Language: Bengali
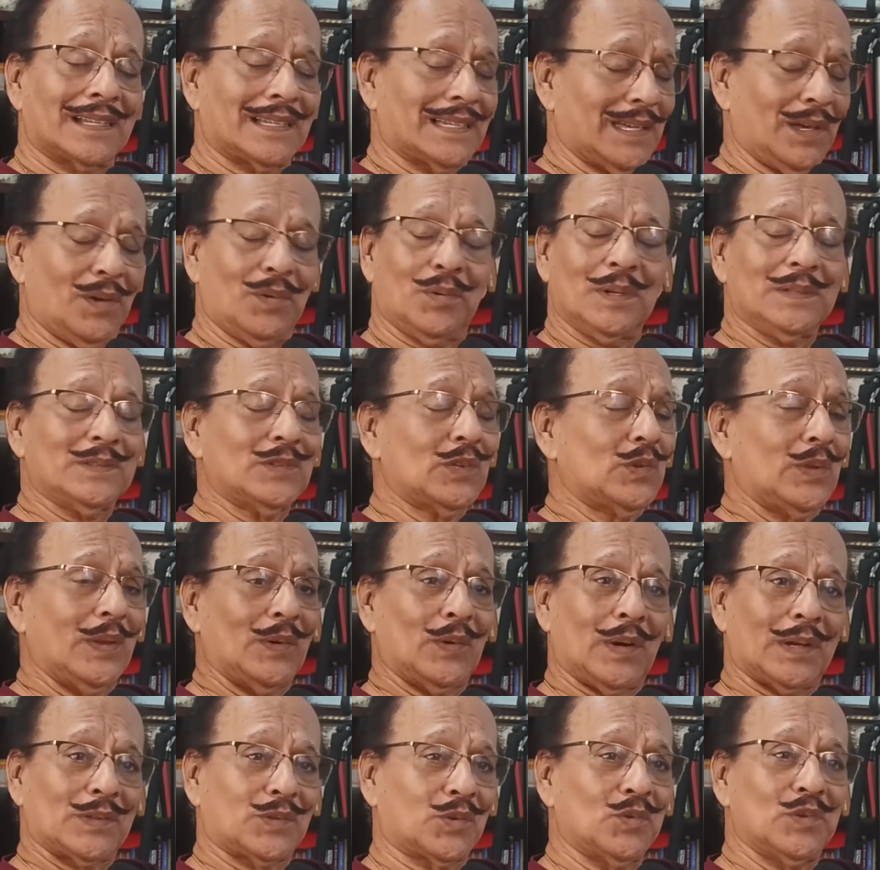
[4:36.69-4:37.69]
কেউ কিন্তু
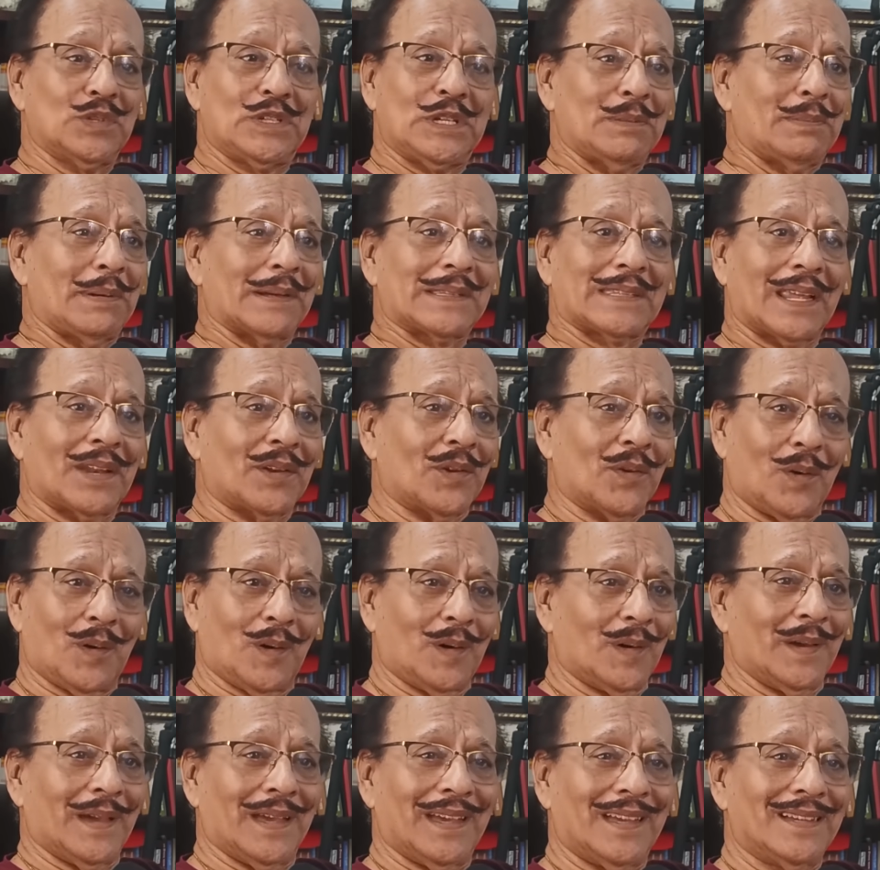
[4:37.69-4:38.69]
ধোয়া তুলসী পাতা
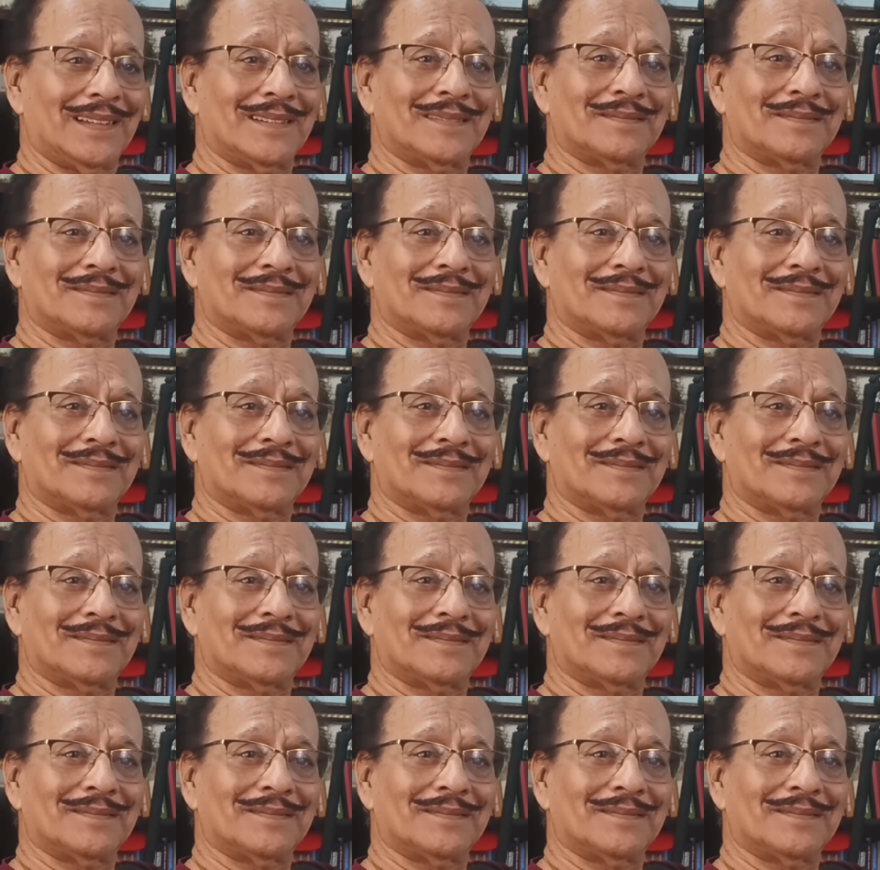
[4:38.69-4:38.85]
নয়